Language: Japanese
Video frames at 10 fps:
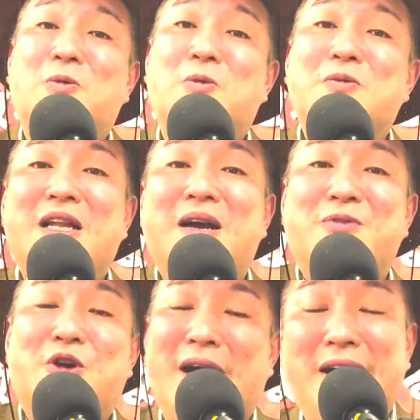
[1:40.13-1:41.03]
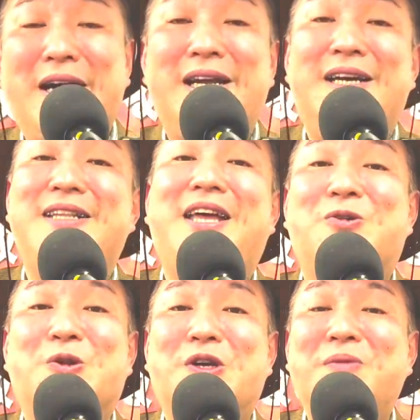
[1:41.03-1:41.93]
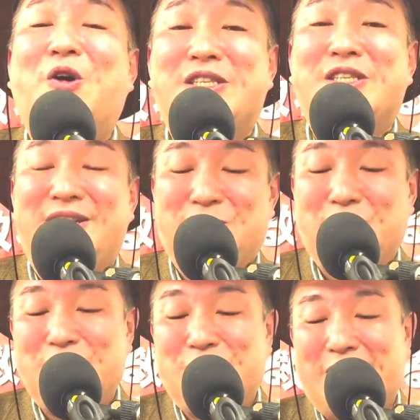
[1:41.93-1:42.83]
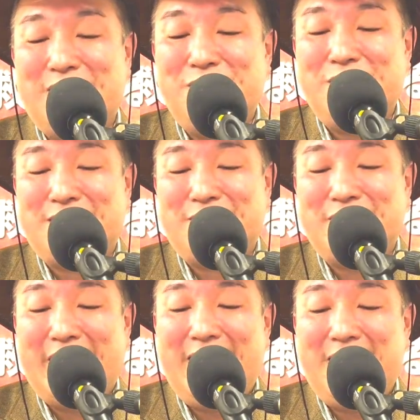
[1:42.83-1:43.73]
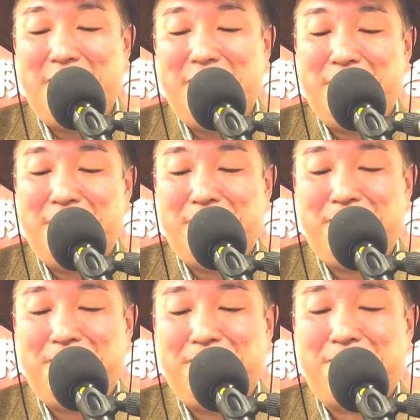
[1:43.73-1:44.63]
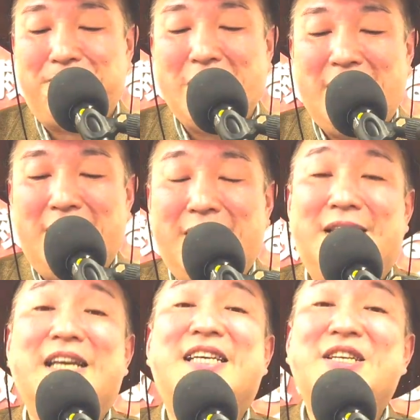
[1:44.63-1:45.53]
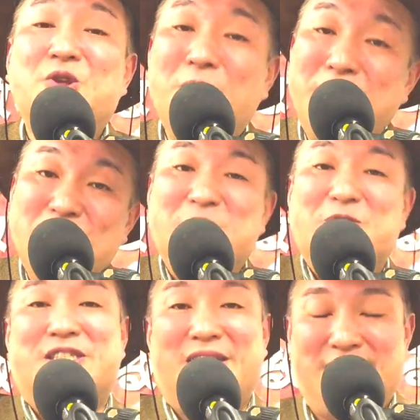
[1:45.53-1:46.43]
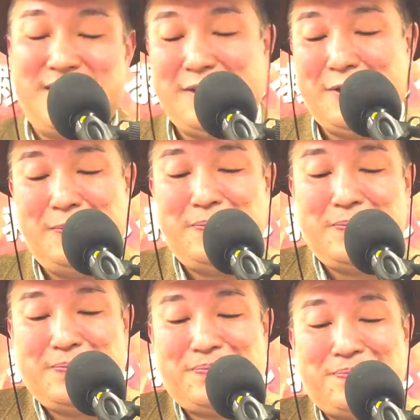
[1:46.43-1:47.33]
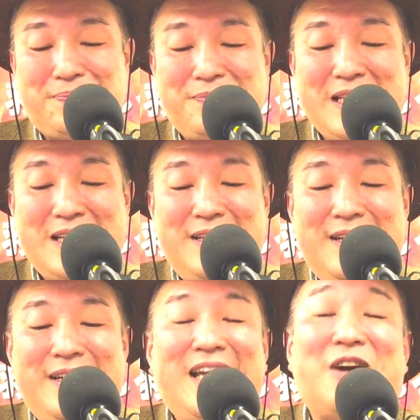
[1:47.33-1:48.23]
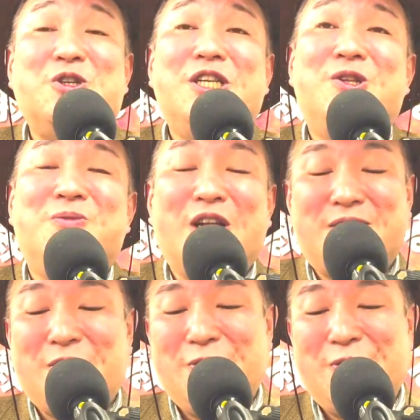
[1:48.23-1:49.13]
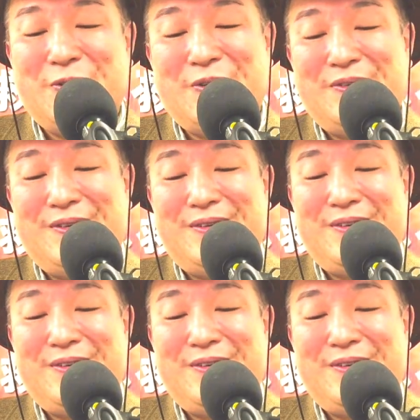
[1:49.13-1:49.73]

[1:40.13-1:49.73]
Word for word: 過去も未来も考えられないほど今を生きてるそういう人がいるんですよね生き延びようとしてるんですよ100人の村という